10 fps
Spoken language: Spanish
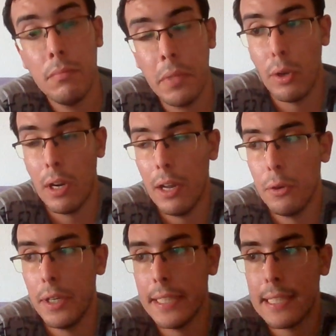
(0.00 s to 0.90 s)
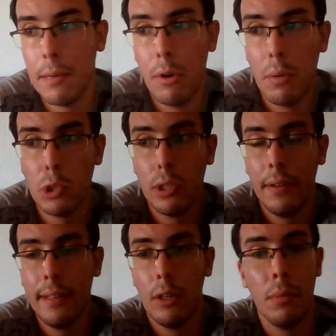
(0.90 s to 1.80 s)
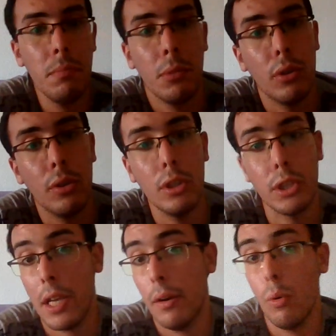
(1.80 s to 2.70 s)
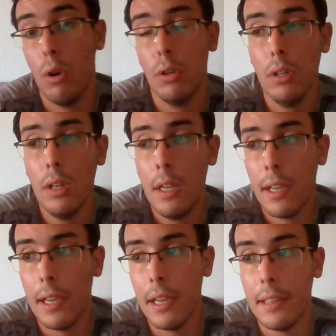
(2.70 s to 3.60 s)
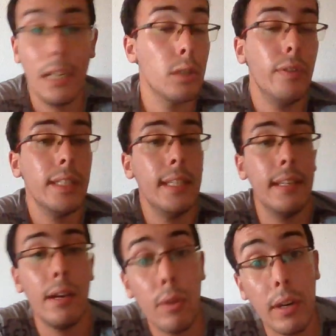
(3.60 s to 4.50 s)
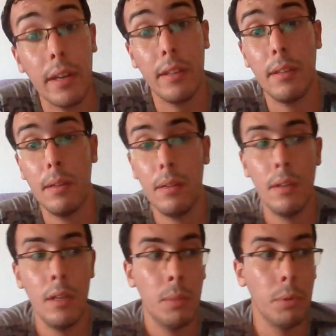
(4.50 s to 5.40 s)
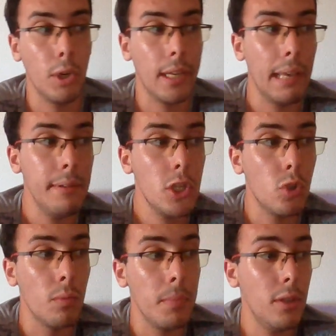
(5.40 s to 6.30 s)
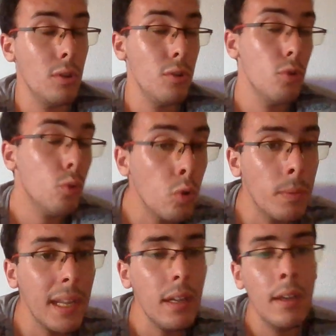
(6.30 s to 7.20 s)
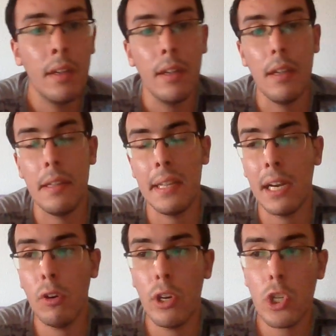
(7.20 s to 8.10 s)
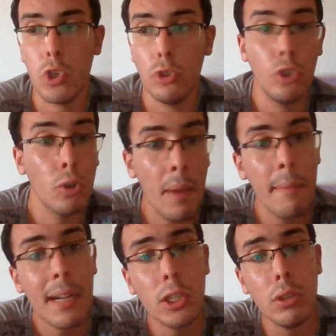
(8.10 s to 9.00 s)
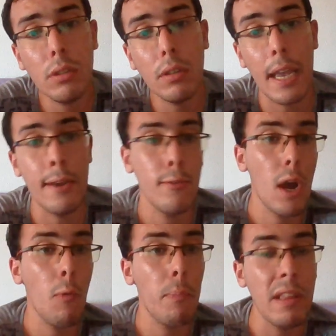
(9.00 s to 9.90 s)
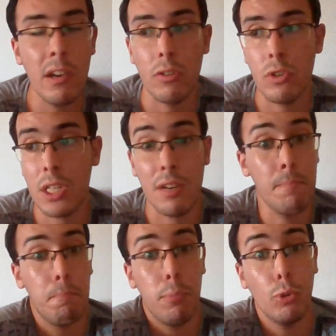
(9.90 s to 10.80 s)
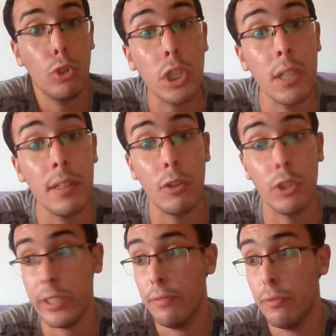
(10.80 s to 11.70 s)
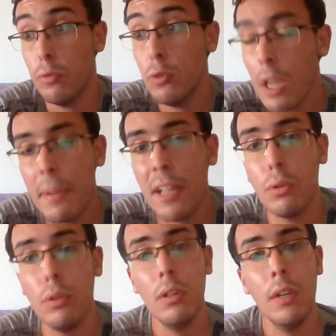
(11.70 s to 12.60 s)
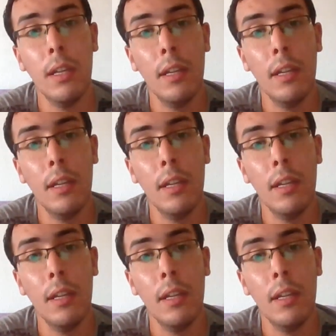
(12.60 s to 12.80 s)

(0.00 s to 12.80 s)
Pero claro, es que volvemos otra vez a lo mismo, ¿no? Es que el juego de eh, The Fast tiene downgrade. Porque he visto un vídeo en YouTube y ya con eso yo me baso en una opinión sin puto sentido y sin fundamento